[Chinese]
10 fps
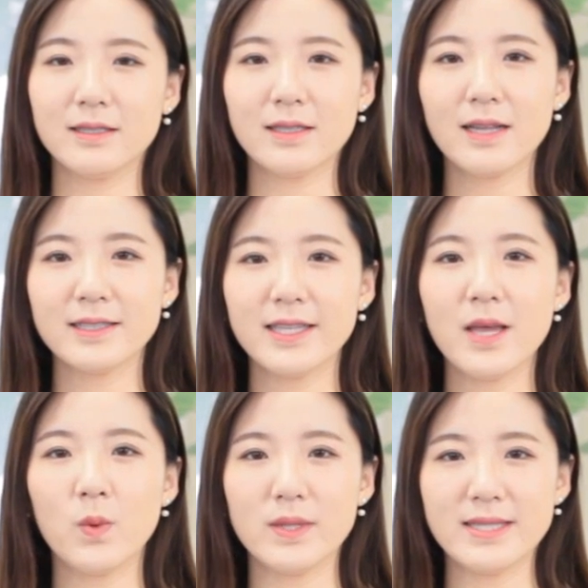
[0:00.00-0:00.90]
当
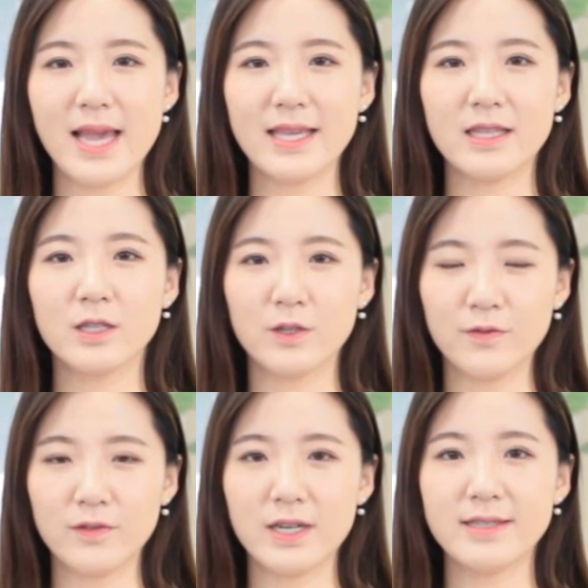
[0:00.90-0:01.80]
天，文在寅和
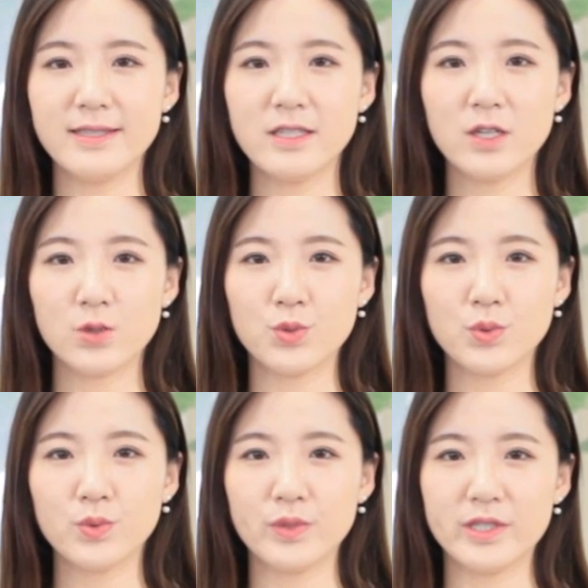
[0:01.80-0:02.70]
夫人金正
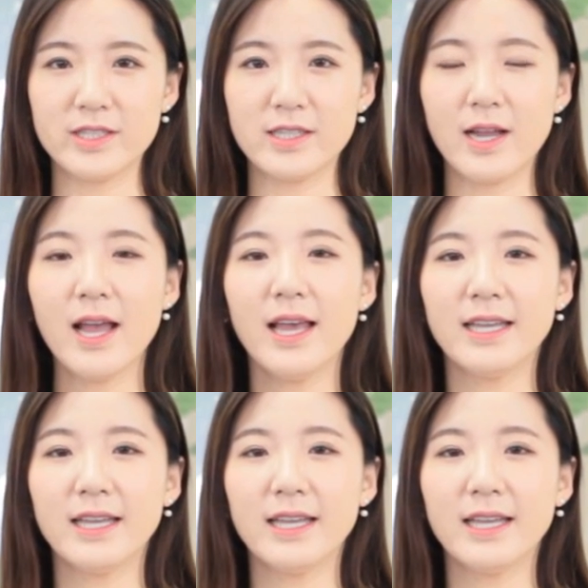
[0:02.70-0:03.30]
淑女士